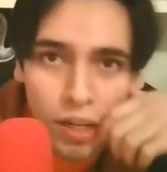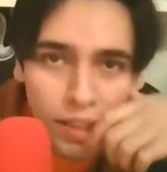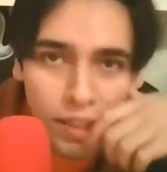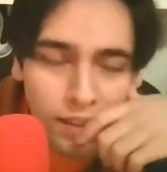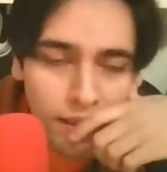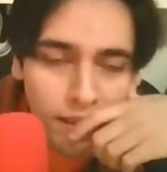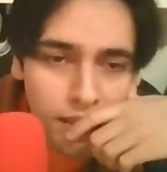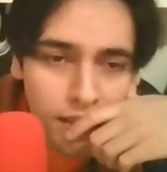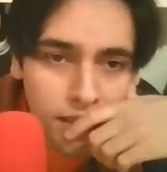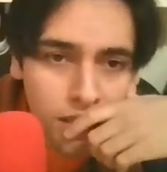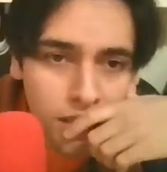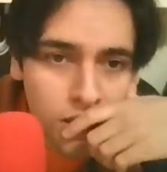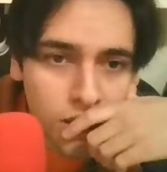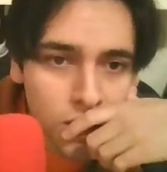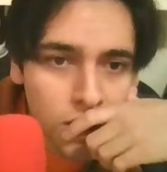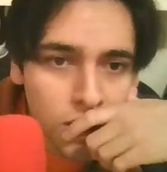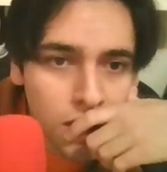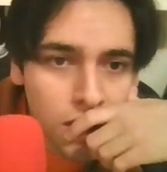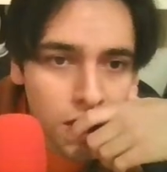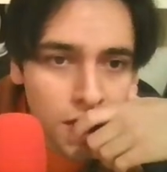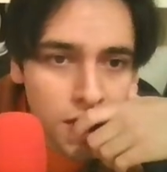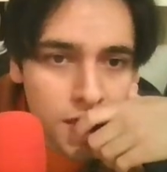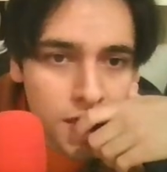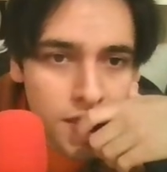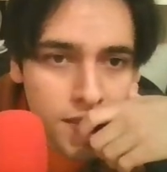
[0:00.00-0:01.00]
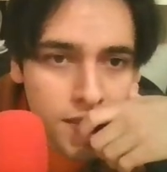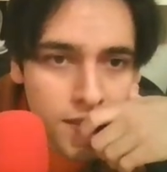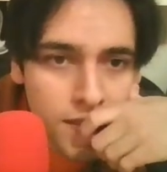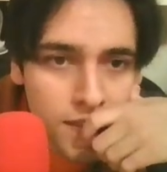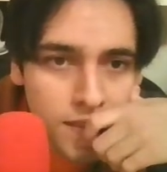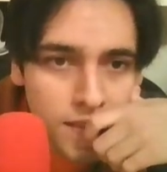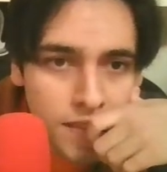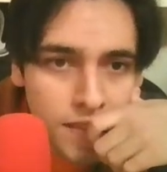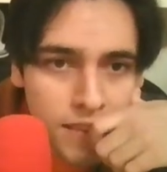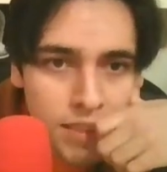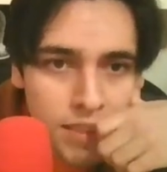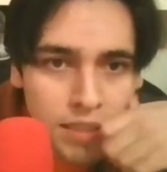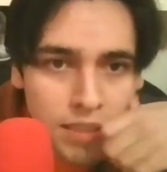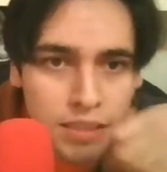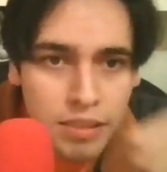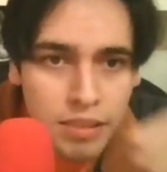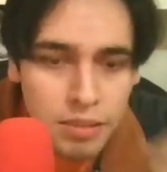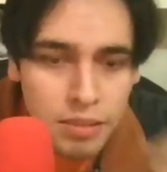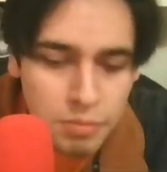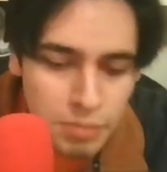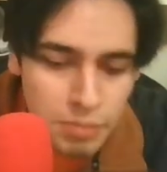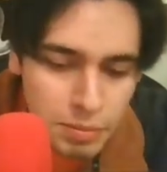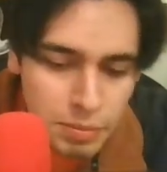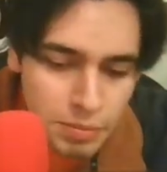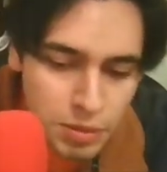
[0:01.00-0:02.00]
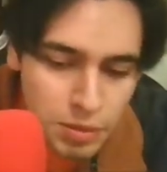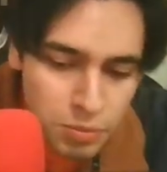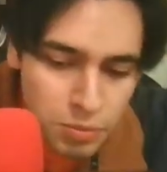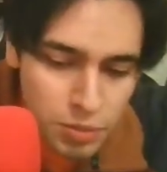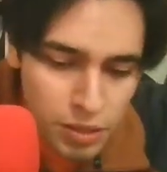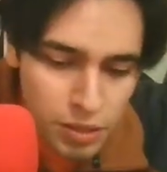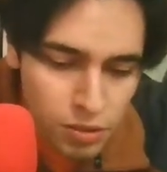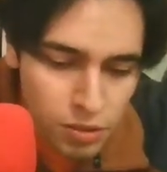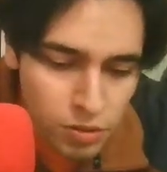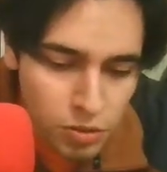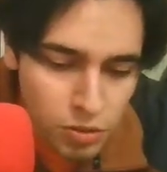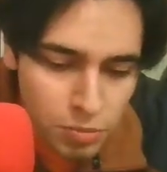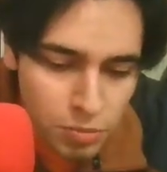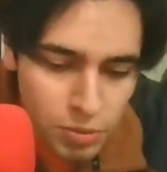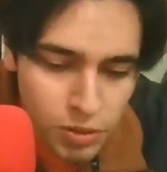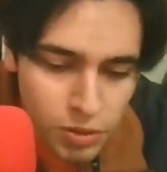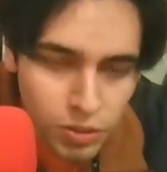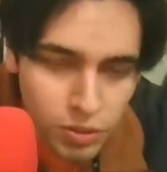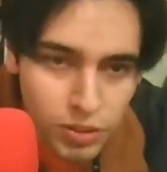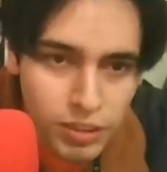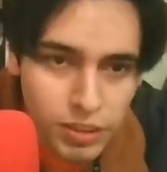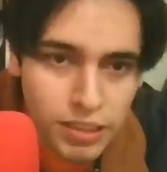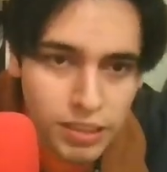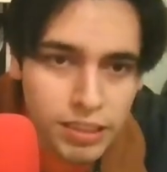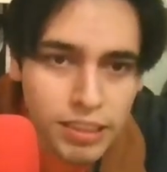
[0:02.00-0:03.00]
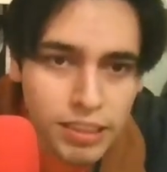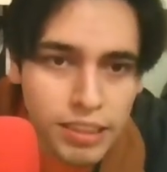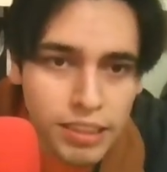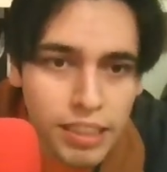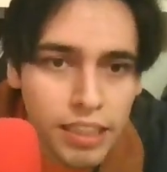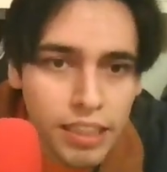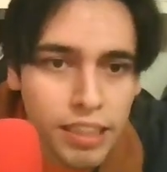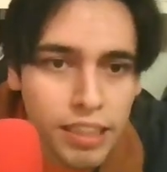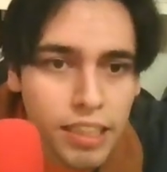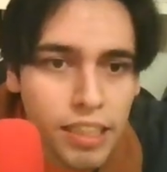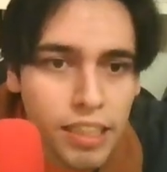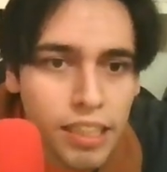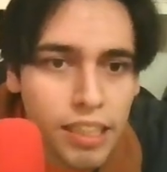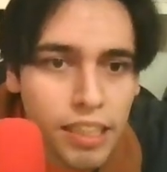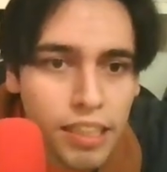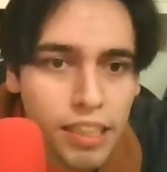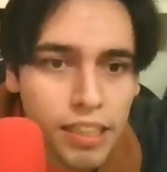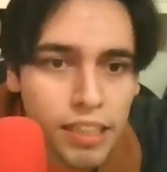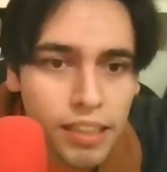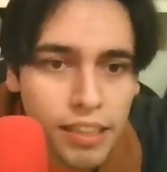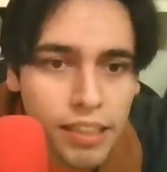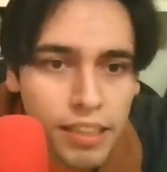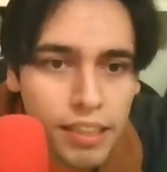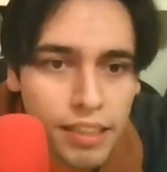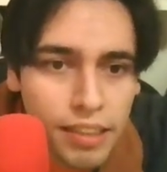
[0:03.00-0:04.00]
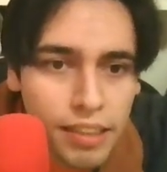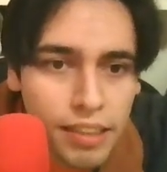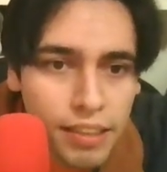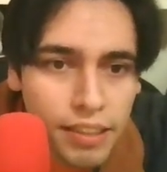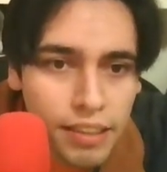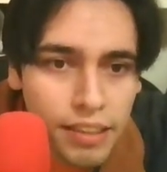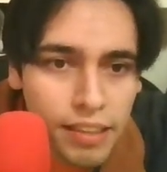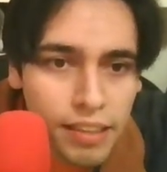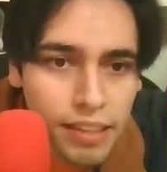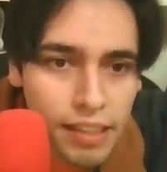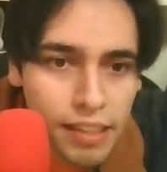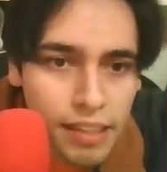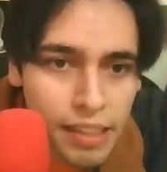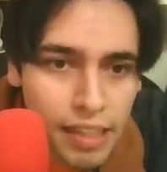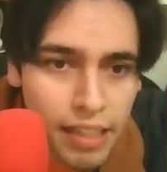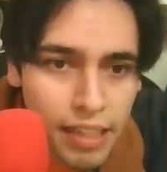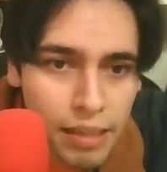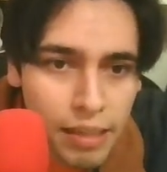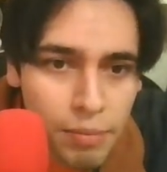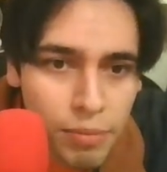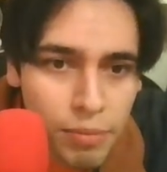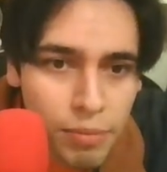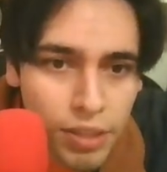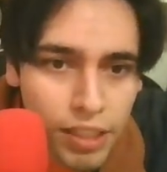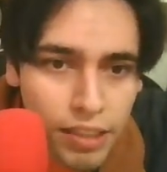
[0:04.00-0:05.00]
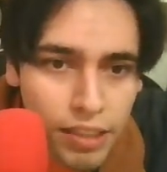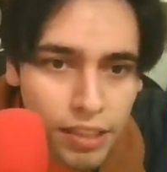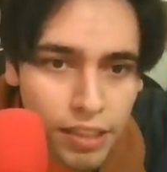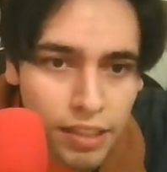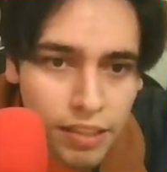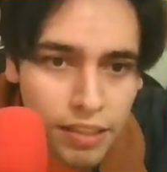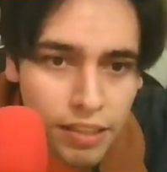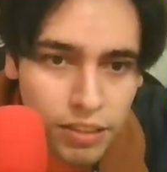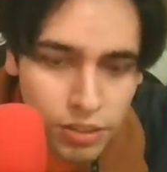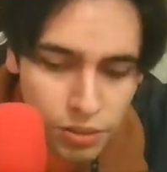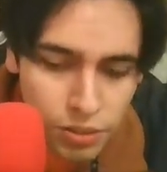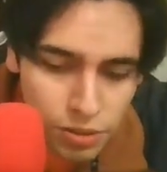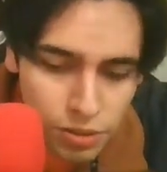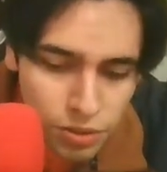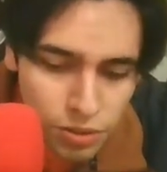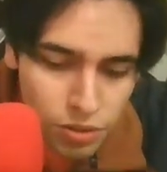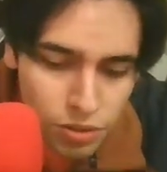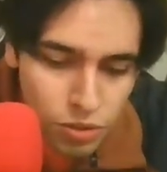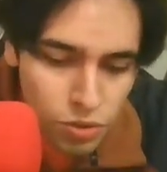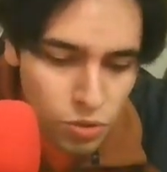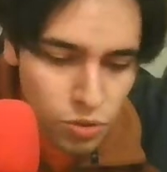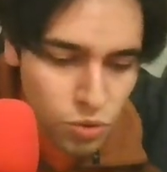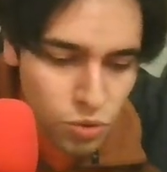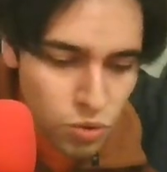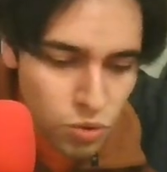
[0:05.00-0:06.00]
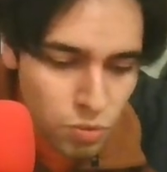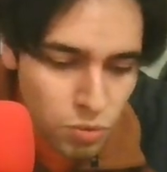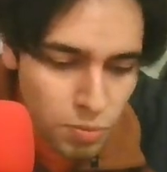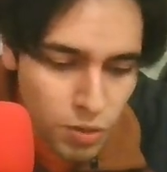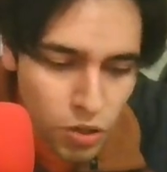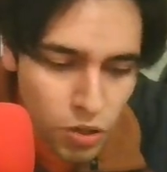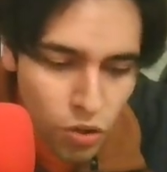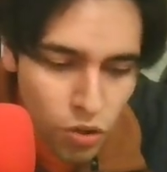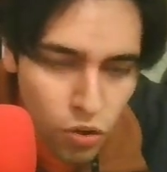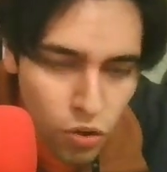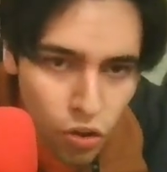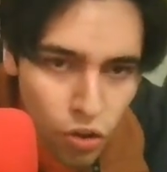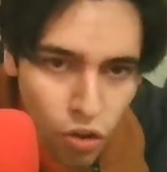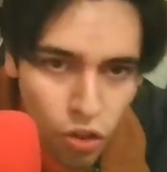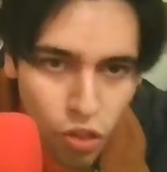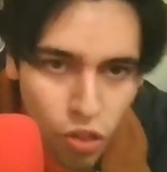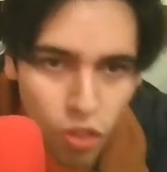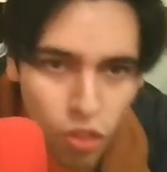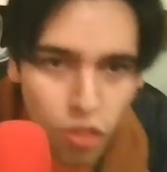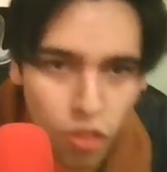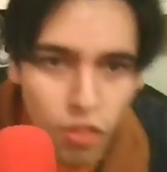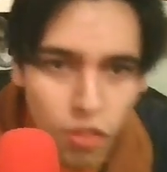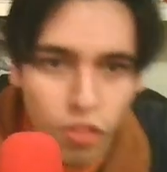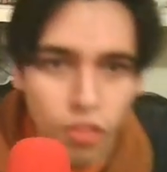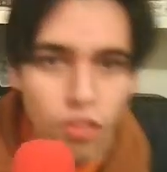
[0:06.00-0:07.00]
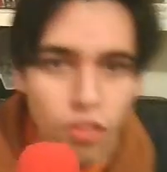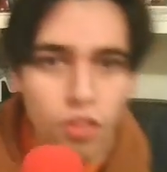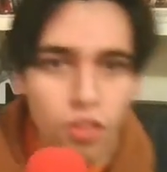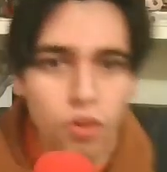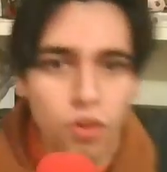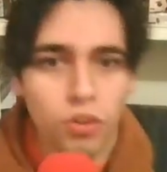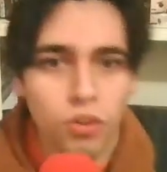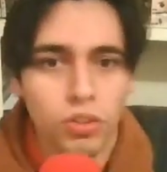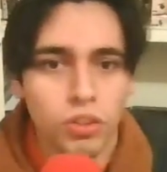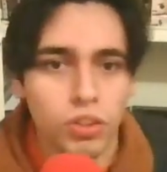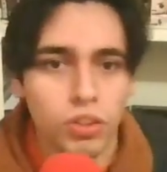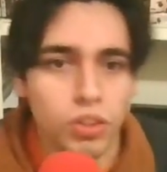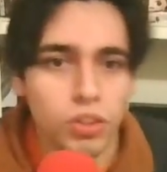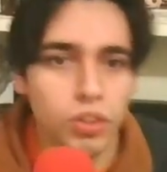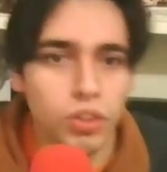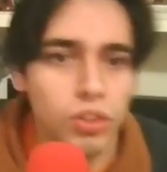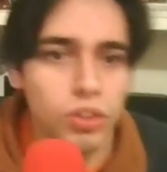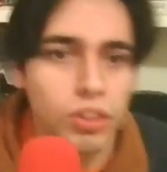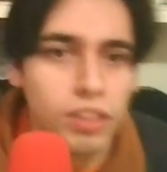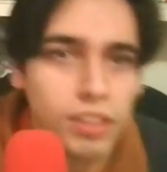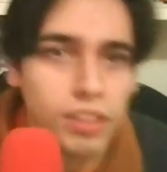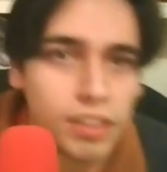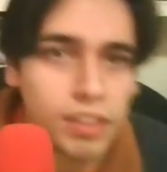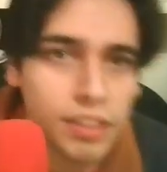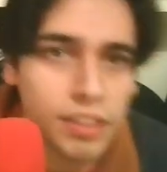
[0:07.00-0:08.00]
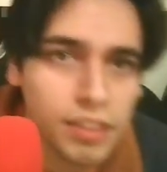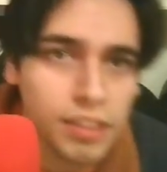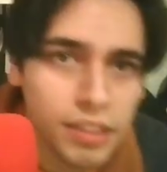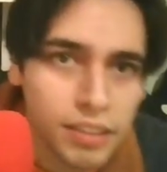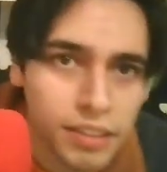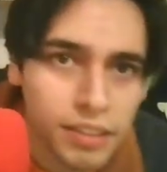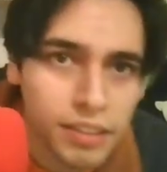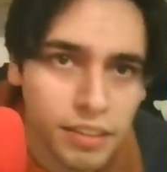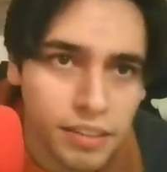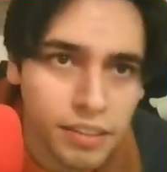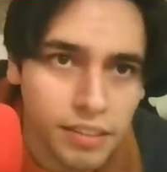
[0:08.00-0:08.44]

de Sot. Primer vuelo número 7. Eh, la muerte de Sot número 2. Las